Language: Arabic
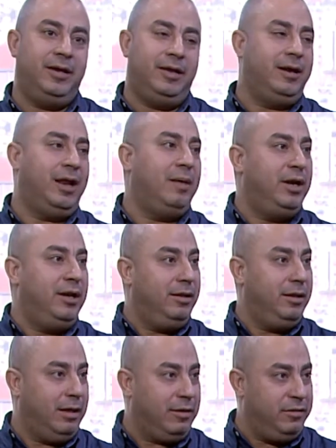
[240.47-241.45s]
احنا العمل
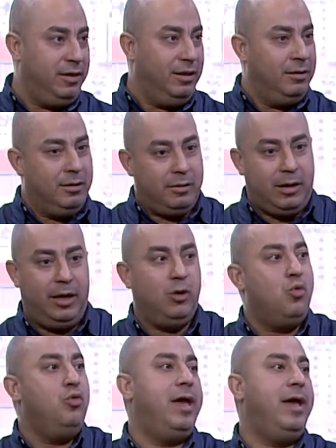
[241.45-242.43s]
الاغاثي راح
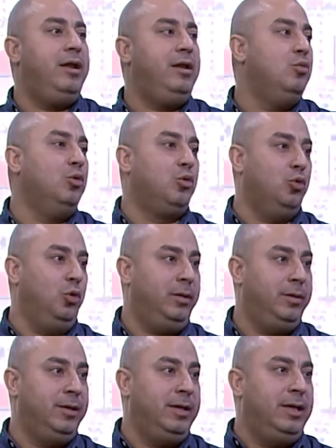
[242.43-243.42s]
يكون اني وروح
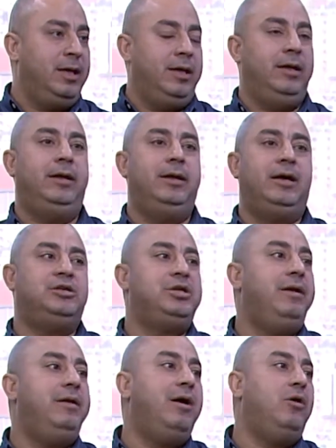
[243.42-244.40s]
احنا
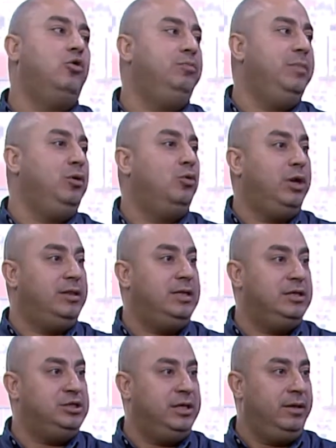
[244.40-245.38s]
عشان ناخذ منه
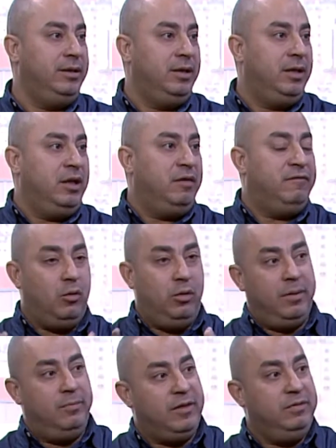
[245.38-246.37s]
نتيجه
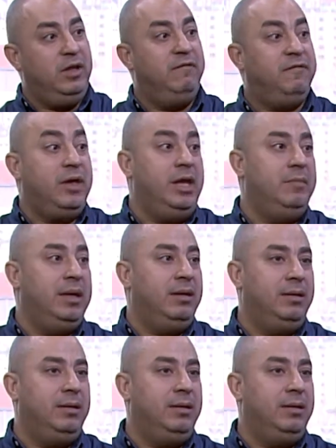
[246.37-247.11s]
فقلنا بدنا نضيف قيمه